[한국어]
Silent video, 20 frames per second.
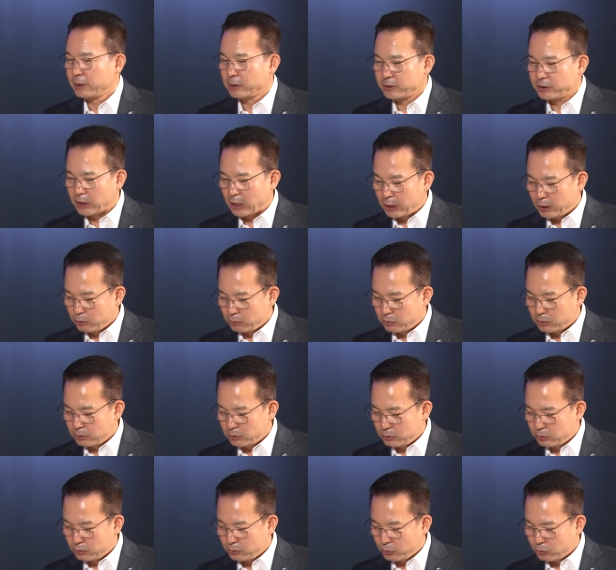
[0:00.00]

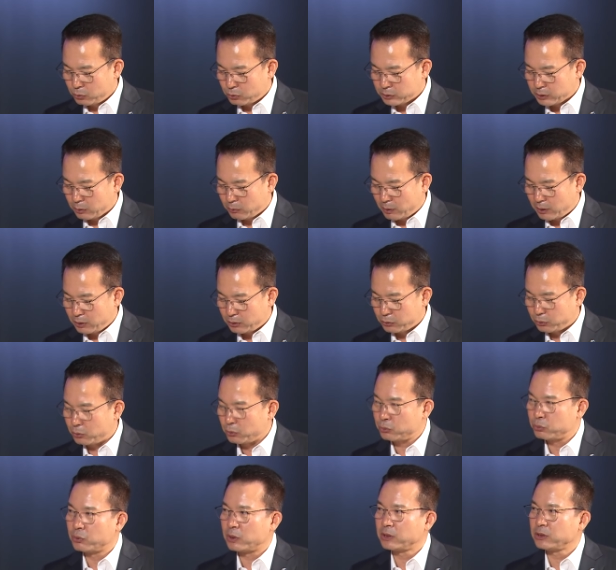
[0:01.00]
자위권은 국제
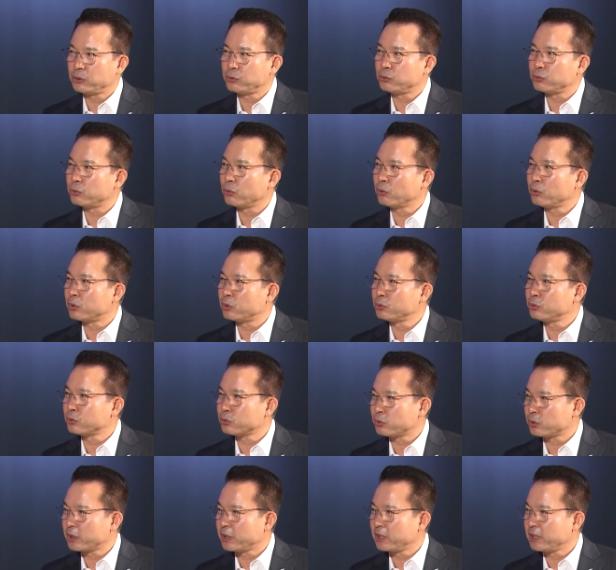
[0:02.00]
관례적으로 두 가지 요건을
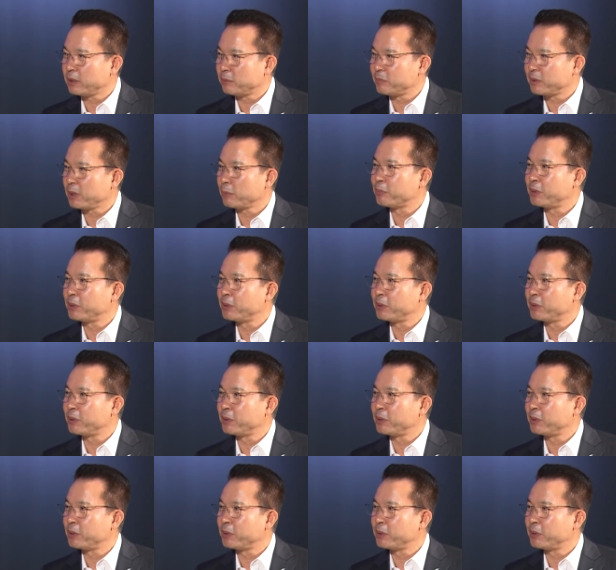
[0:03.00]
충족해야 됩니다.